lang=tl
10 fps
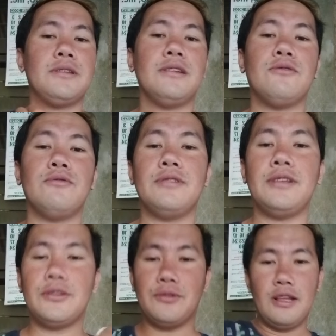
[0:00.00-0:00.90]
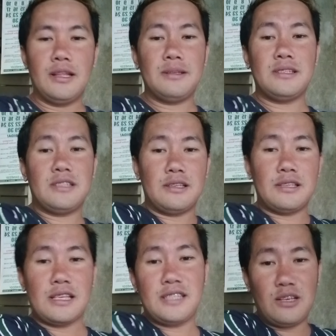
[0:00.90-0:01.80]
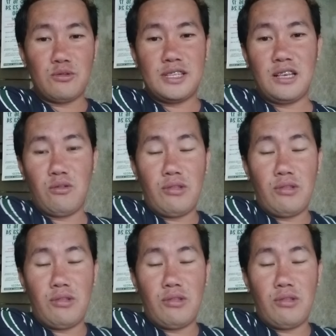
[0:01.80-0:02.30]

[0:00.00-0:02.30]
Ito, dito. Basta sa siko-siko